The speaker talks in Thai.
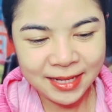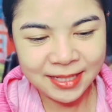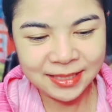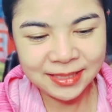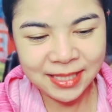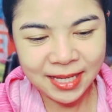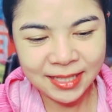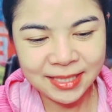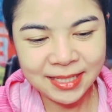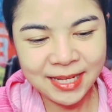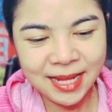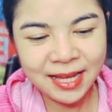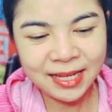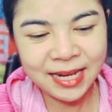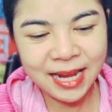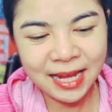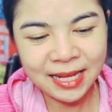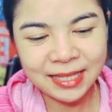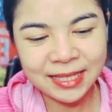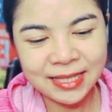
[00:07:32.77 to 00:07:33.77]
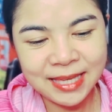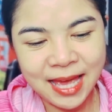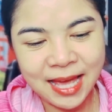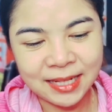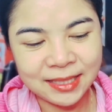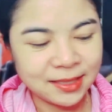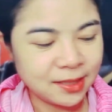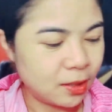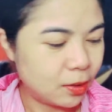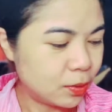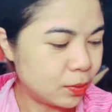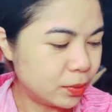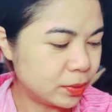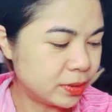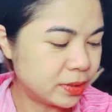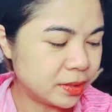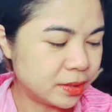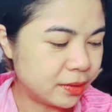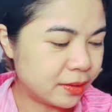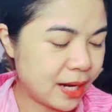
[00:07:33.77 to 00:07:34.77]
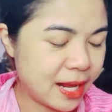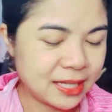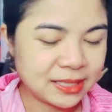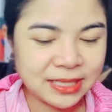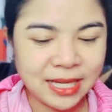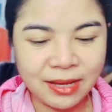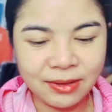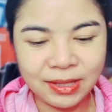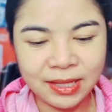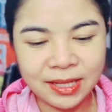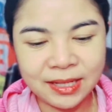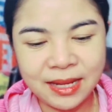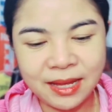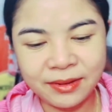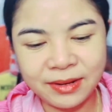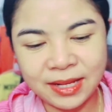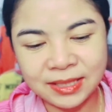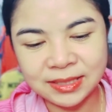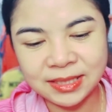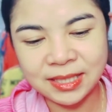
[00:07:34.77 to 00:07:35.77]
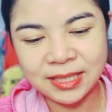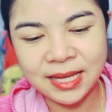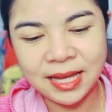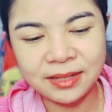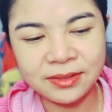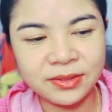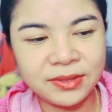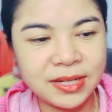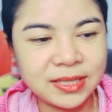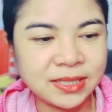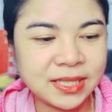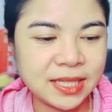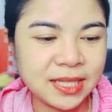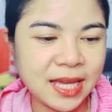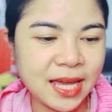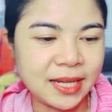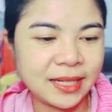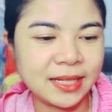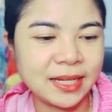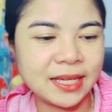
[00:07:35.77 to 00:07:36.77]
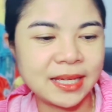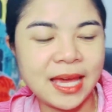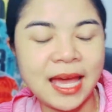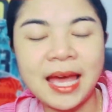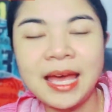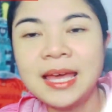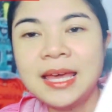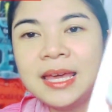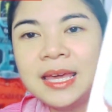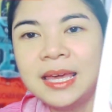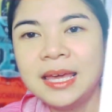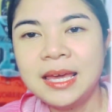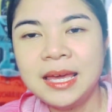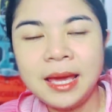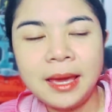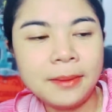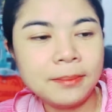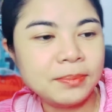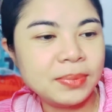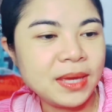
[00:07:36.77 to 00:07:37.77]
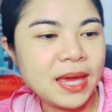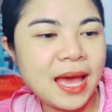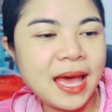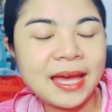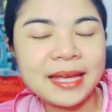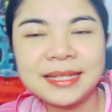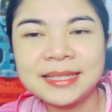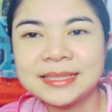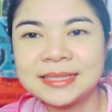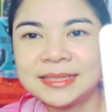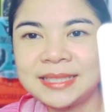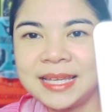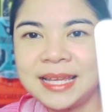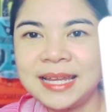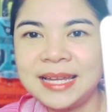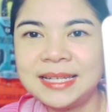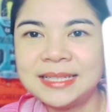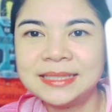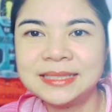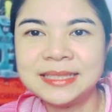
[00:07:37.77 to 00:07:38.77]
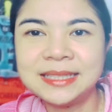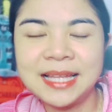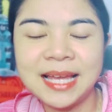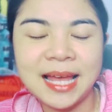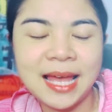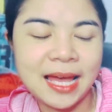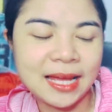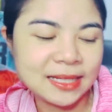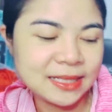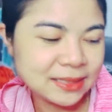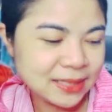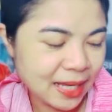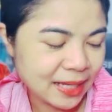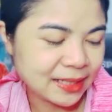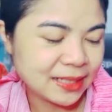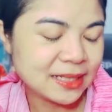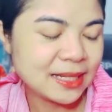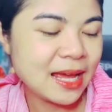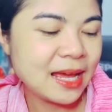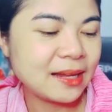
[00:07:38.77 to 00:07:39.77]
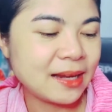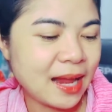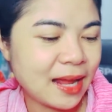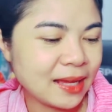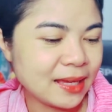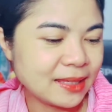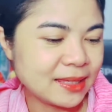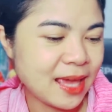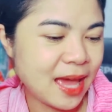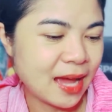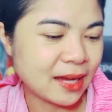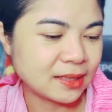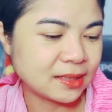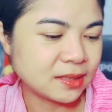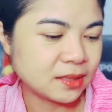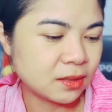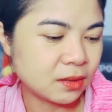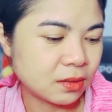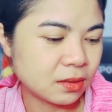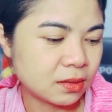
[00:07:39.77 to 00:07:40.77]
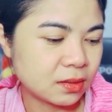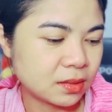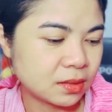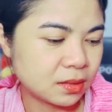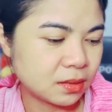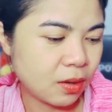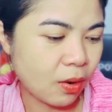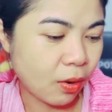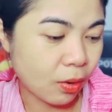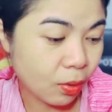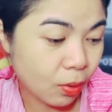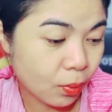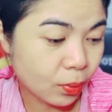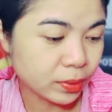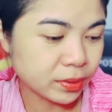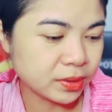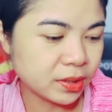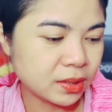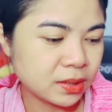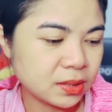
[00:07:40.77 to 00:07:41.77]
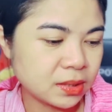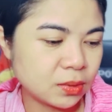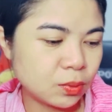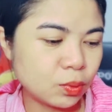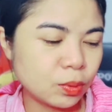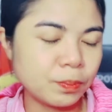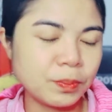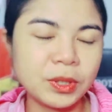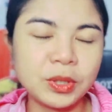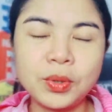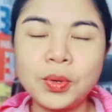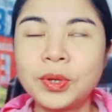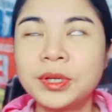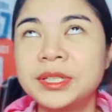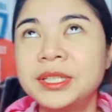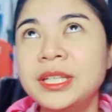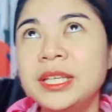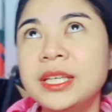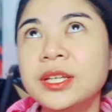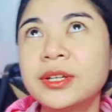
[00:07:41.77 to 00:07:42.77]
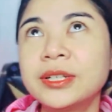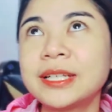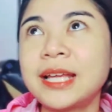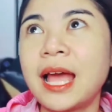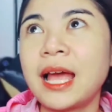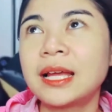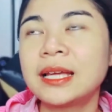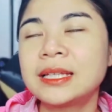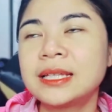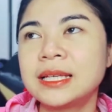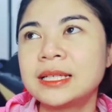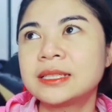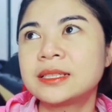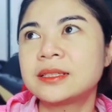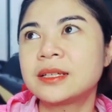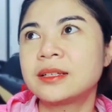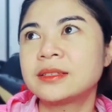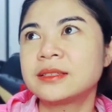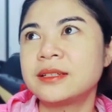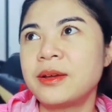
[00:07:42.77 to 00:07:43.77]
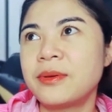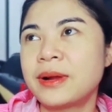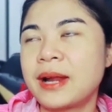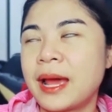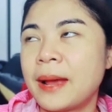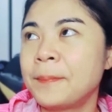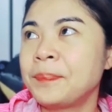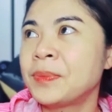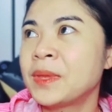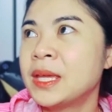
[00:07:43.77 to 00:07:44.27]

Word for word: นิสัยที่น่ารักอีกอย่างหนึ่งของคุณคืออะไรชาวลัคนาราศีกันหรือราศีกันนะคะ behind the scene นะคะนิสัยที่น่ารักอีกอย่างหนึ่งของคุณก็คือคุณเป็นคนที่ค่อนข้างที่เขาจะเรียกว่า